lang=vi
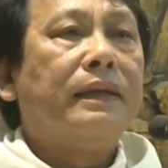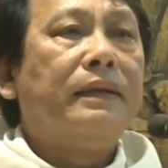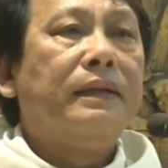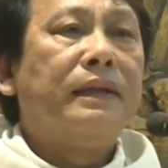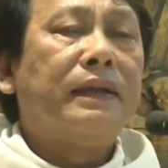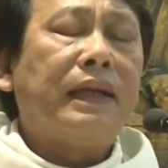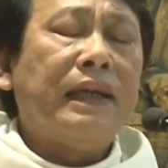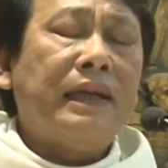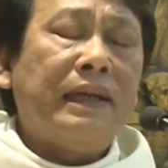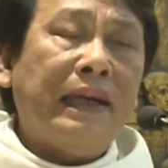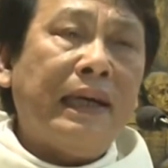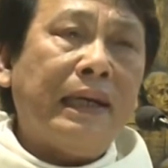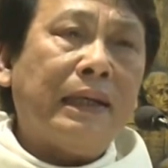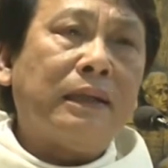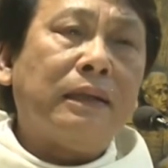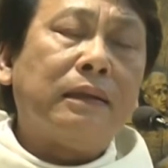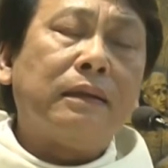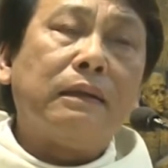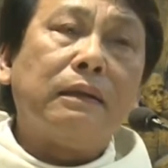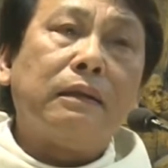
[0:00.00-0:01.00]
những cái nét
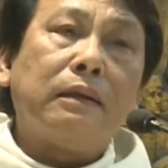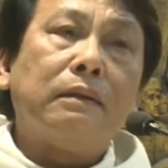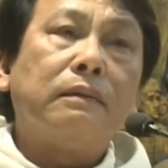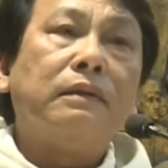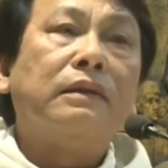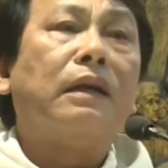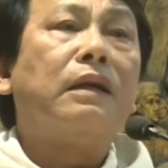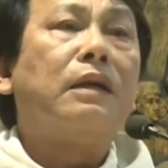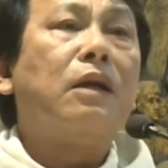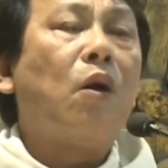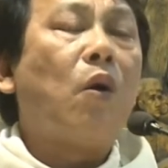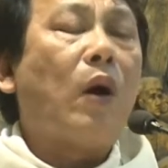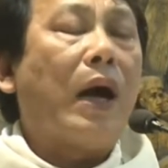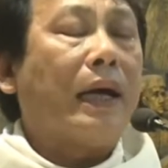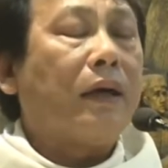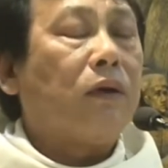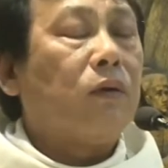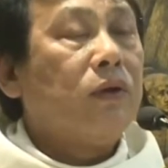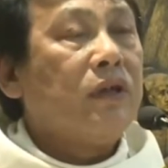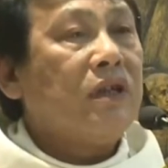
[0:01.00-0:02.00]
nhân
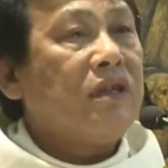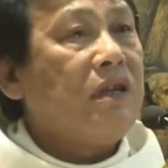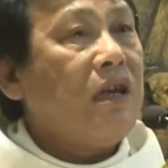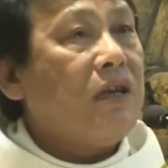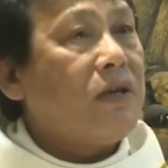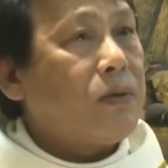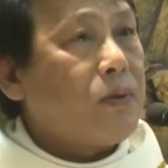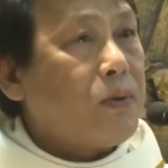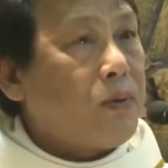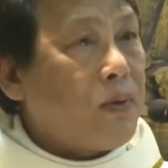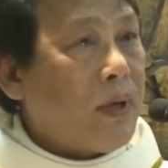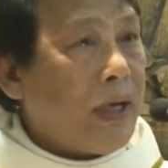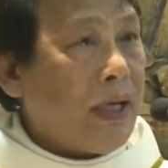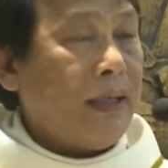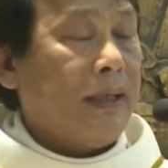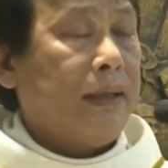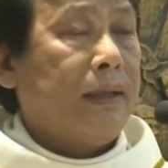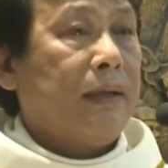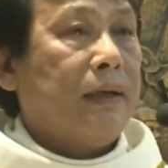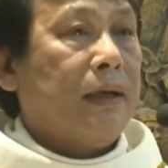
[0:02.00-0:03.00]
loại của Đức Giêsu
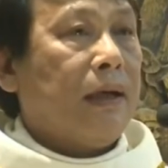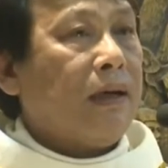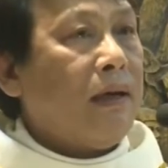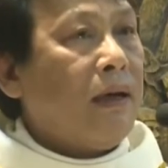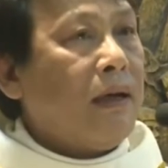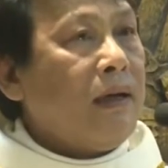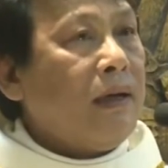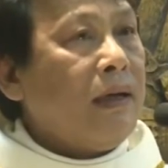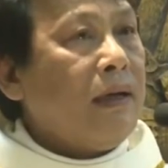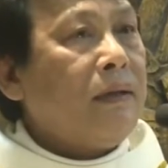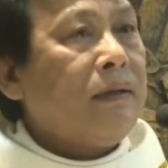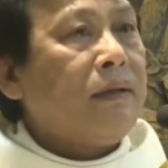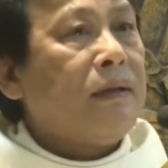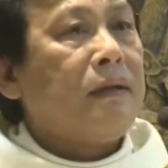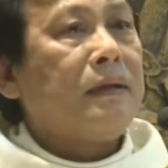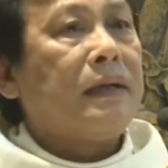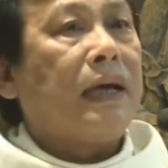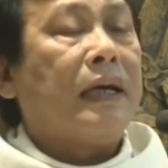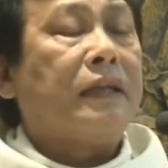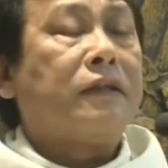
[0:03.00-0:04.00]
đấy lớn lên
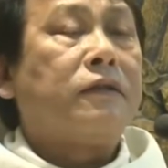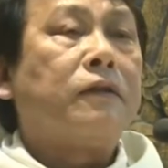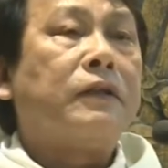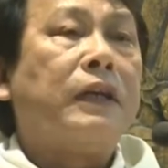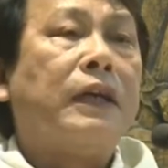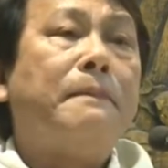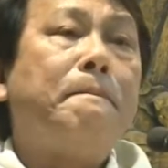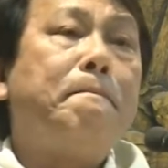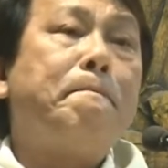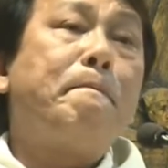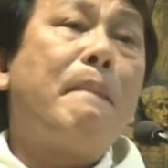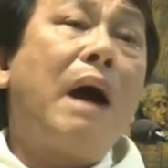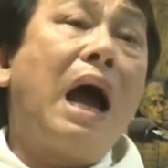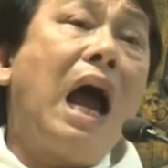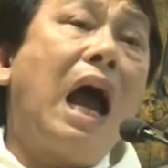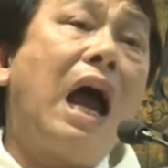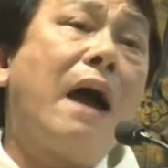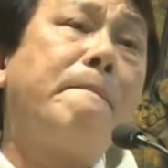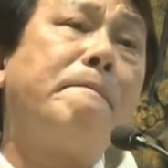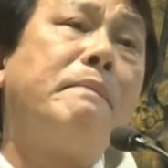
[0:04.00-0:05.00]
từ ngày cho đến
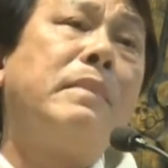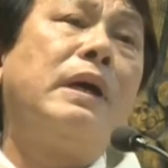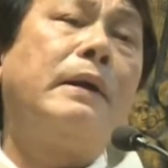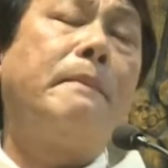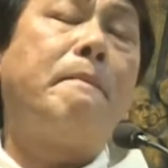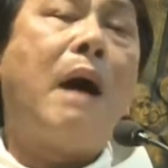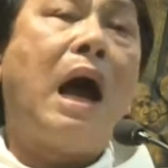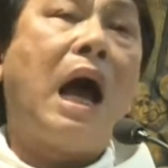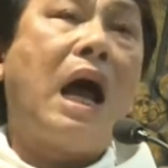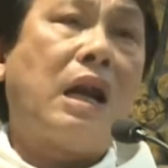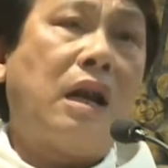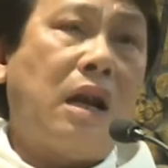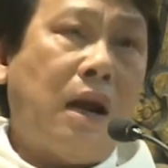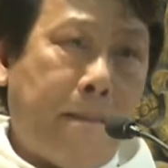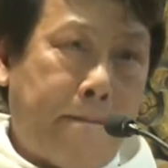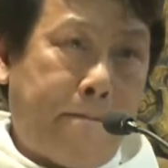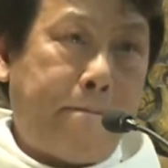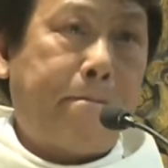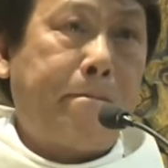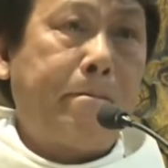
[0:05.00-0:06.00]
33
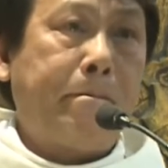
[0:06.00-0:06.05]
năm.